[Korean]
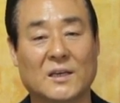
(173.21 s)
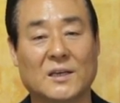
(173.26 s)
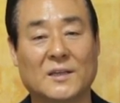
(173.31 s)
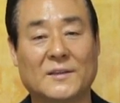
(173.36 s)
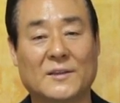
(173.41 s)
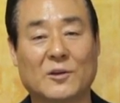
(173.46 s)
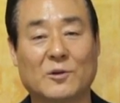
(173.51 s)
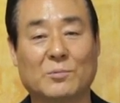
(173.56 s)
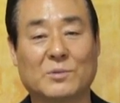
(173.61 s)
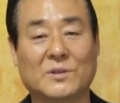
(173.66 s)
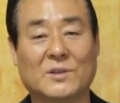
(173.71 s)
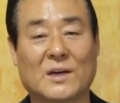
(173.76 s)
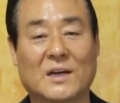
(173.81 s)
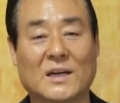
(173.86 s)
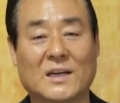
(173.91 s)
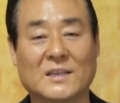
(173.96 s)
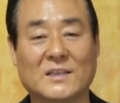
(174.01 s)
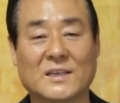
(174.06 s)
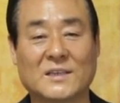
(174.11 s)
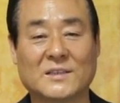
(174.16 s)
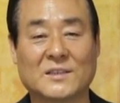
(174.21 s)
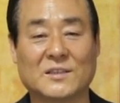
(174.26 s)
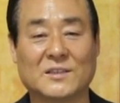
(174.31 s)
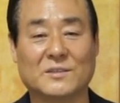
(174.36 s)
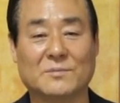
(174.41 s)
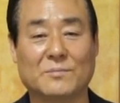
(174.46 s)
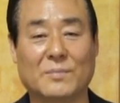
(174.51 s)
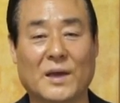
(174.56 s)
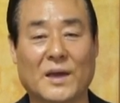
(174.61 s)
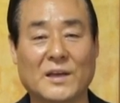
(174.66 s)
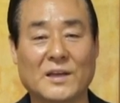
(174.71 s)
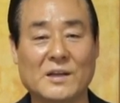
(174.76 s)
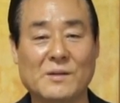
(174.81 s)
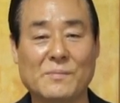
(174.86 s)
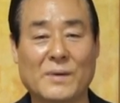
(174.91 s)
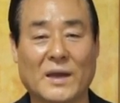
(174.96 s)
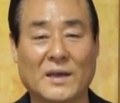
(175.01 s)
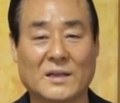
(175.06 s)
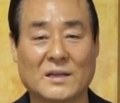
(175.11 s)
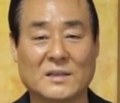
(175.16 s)
이때로부터 하나님께서는
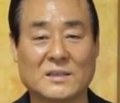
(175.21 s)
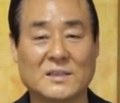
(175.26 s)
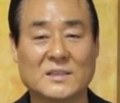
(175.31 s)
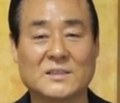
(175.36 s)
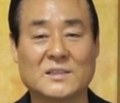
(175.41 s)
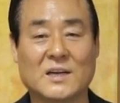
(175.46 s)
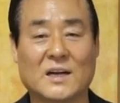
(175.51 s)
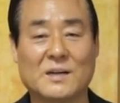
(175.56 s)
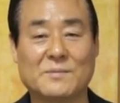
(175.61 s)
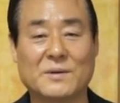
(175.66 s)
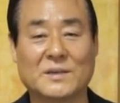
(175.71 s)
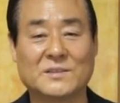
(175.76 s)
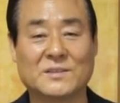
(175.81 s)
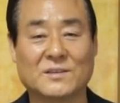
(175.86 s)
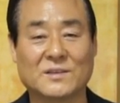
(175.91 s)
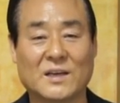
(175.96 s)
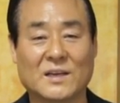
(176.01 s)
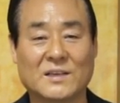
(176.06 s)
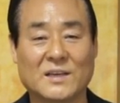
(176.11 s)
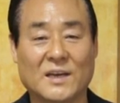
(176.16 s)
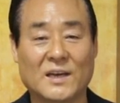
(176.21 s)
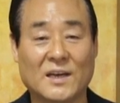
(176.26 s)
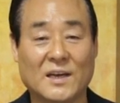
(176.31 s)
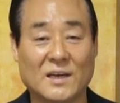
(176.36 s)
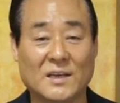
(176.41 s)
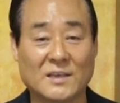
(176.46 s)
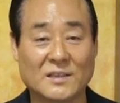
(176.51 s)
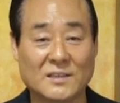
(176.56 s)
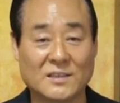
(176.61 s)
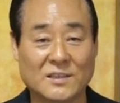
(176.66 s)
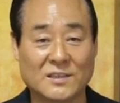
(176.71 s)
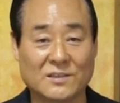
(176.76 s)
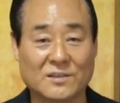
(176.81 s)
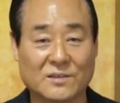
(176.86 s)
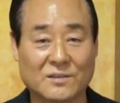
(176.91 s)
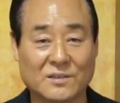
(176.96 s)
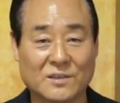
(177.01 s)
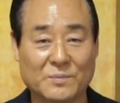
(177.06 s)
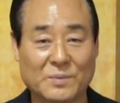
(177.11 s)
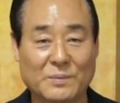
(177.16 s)
매일매일 이스라엘 백성에게
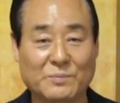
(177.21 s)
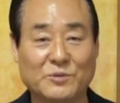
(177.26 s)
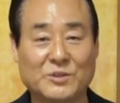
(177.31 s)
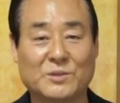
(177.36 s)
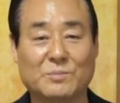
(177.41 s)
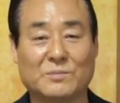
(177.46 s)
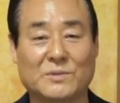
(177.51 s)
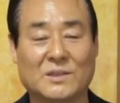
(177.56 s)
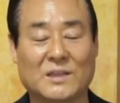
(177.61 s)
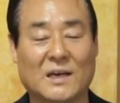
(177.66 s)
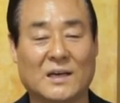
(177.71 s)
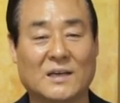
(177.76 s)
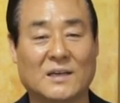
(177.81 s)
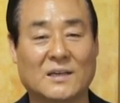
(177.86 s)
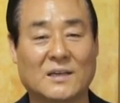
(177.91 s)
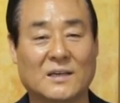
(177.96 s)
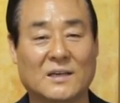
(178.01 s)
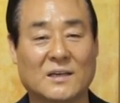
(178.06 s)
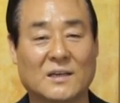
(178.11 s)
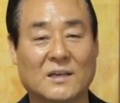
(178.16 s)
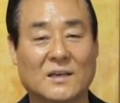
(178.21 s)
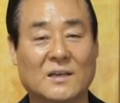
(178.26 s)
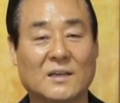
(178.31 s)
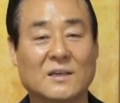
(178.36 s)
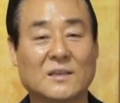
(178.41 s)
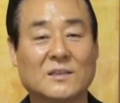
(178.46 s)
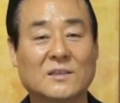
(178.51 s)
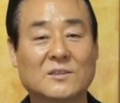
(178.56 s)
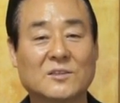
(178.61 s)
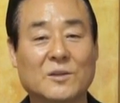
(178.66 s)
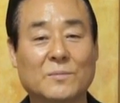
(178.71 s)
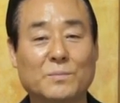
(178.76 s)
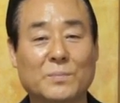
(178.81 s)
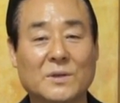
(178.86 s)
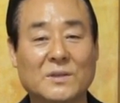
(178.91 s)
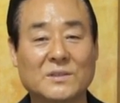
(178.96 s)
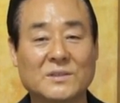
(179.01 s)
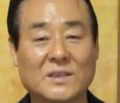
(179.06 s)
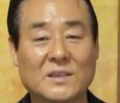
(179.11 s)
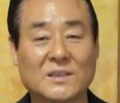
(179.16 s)
기적을 베푸십니다. 그 첫
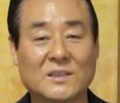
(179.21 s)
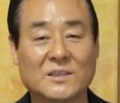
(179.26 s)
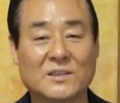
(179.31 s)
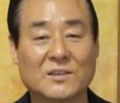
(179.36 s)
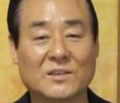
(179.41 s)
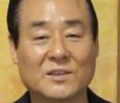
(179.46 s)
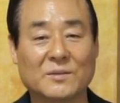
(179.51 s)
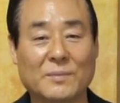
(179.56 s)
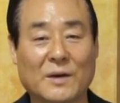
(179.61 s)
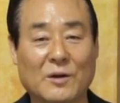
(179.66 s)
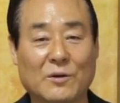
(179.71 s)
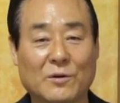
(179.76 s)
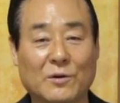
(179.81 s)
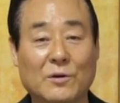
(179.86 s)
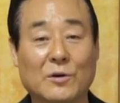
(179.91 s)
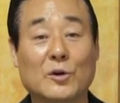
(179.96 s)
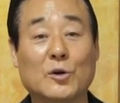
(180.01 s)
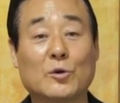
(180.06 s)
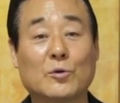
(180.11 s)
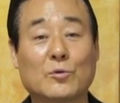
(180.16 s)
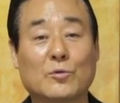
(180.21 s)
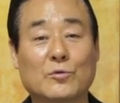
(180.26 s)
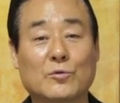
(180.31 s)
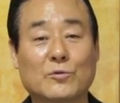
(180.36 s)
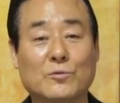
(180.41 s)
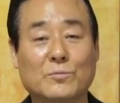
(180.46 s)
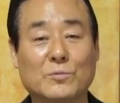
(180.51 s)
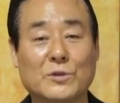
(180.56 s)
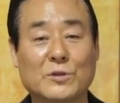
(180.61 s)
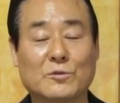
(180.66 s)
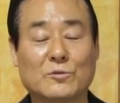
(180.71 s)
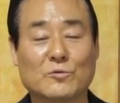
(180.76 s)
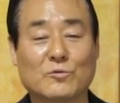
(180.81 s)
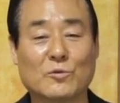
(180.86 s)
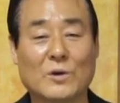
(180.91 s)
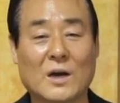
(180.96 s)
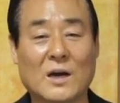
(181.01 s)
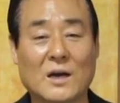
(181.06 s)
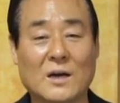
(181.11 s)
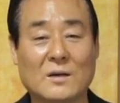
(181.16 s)
번째 기적이 바로
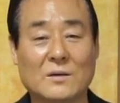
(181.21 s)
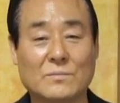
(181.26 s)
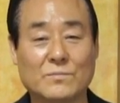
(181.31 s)
구름기둥과